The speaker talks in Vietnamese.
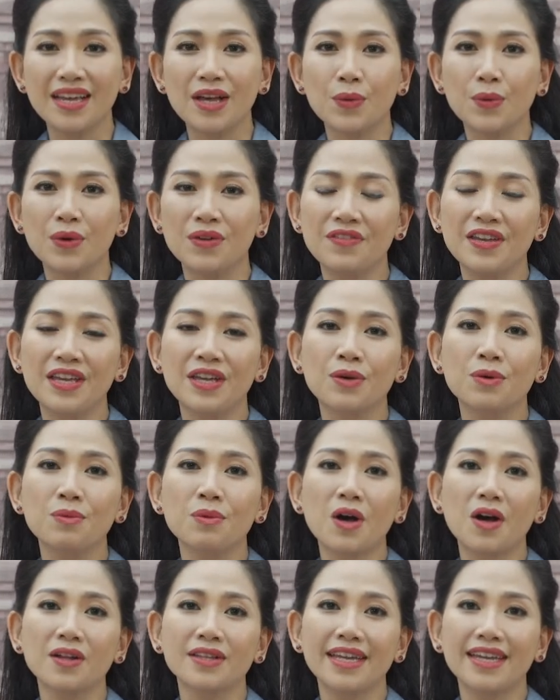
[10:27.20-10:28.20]
Quý vị
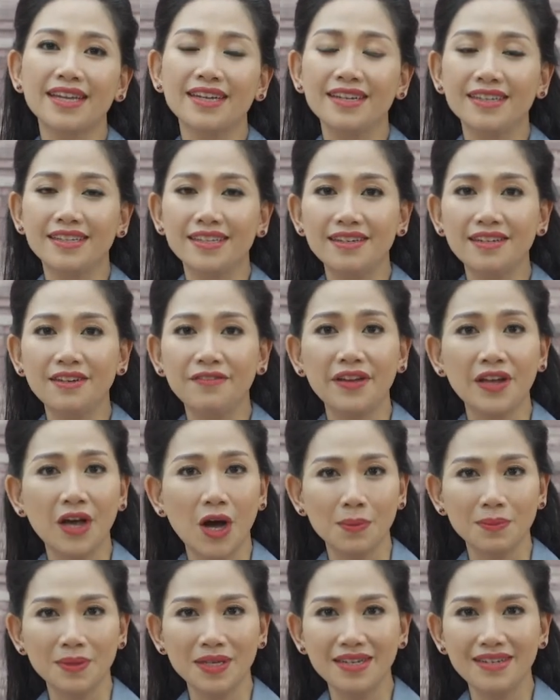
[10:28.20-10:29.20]
cũng có thể gửi thư về
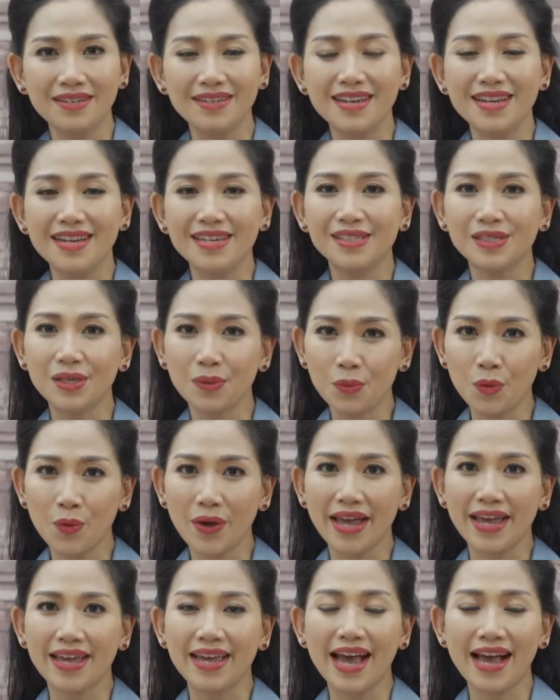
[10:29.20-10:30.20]
hòm thư sống
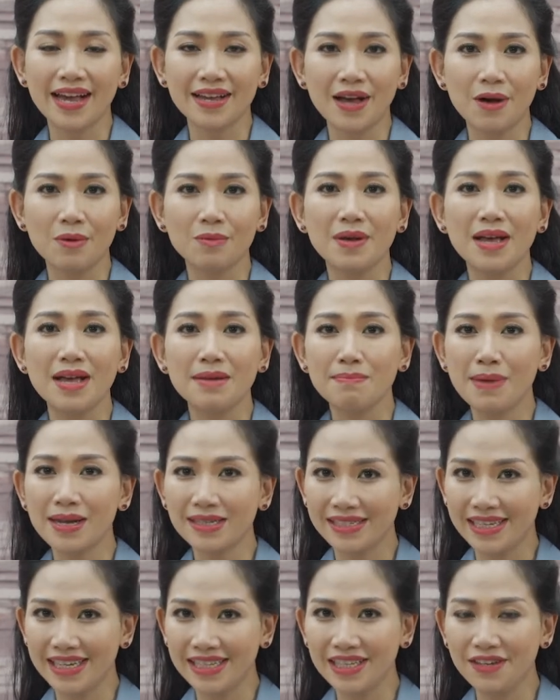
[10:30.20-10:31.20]
khỏe a còng
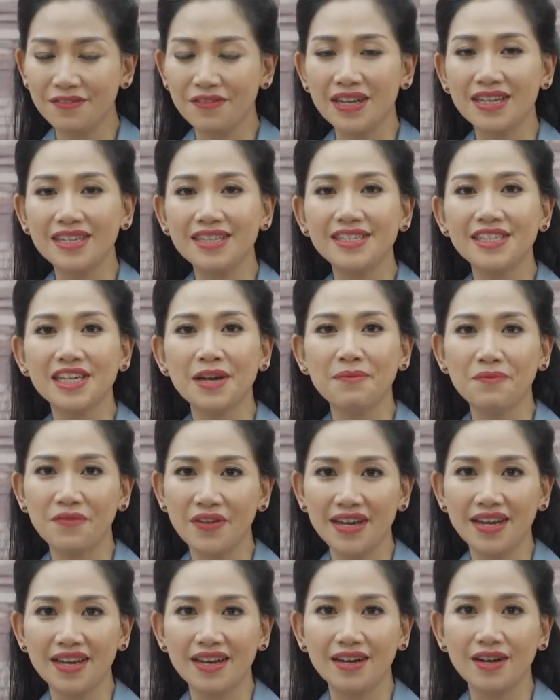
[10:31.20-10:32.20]
bác sĩ tư
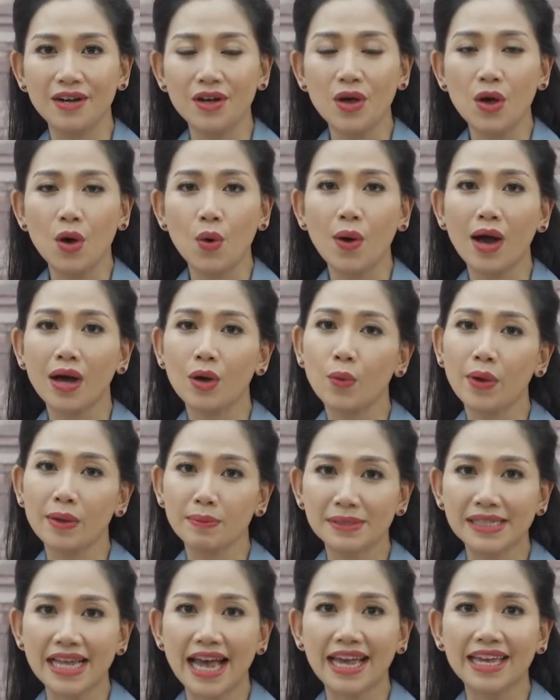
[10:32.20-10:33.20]
vấn.vn hoặc
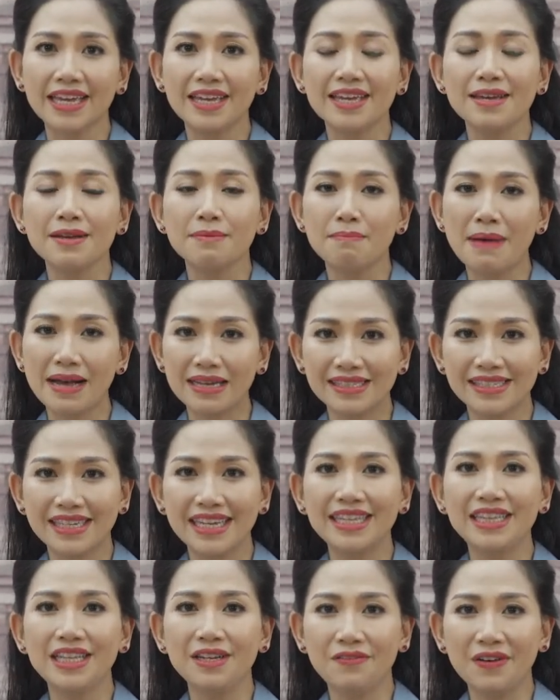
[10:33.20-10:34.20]
website bác sĩ tư